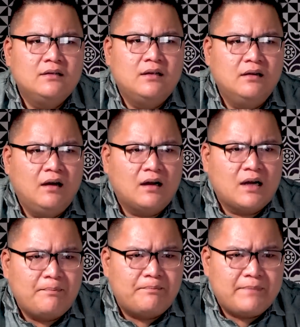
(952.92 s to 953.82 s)
vừa
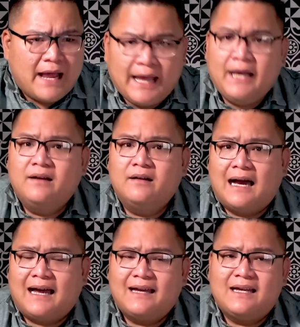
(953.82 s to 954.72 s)
cúp điện
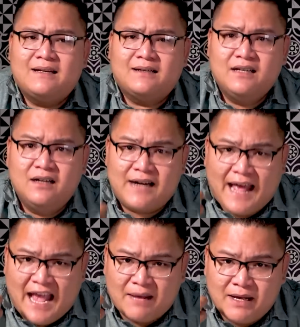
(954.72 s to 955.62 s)
là cái cái vừa
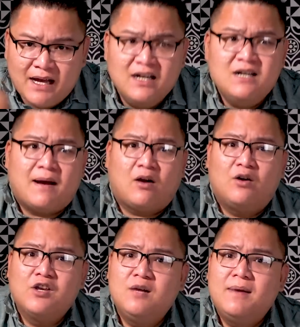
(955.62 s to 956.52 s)
đèn bị hư mà
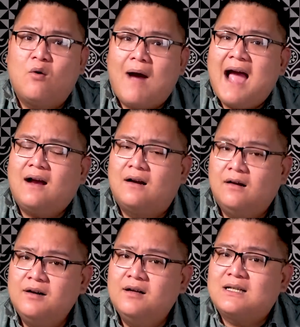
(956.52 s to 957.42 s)
còn vừa bị khóa
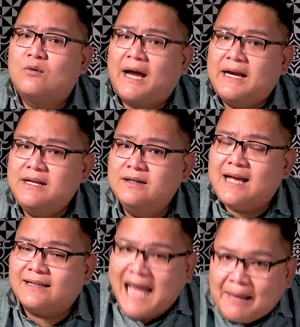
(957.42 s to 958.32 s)
cửa nữa sao kỳ dữ
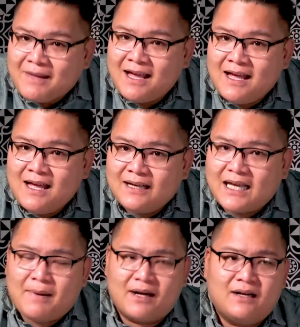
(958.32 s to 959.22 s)
vậy ta
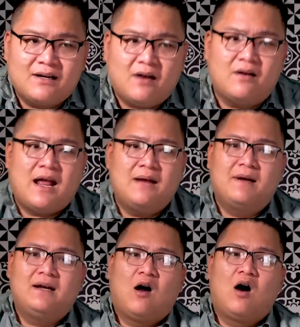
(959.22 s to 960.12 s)
cái bà đó để
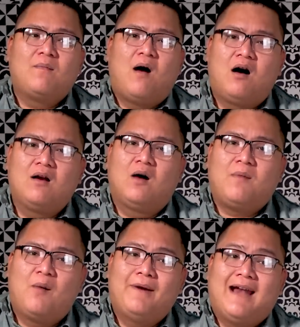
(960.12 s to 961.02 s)
mình lọ mọ lọ
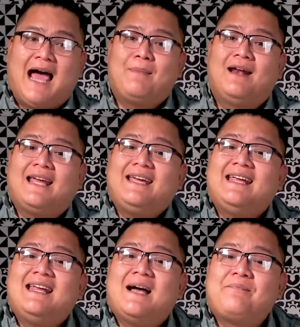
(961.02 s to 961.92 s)
mọ mình lại mình lấy
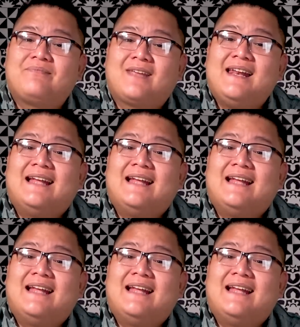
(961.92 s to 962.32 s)
cái um, cái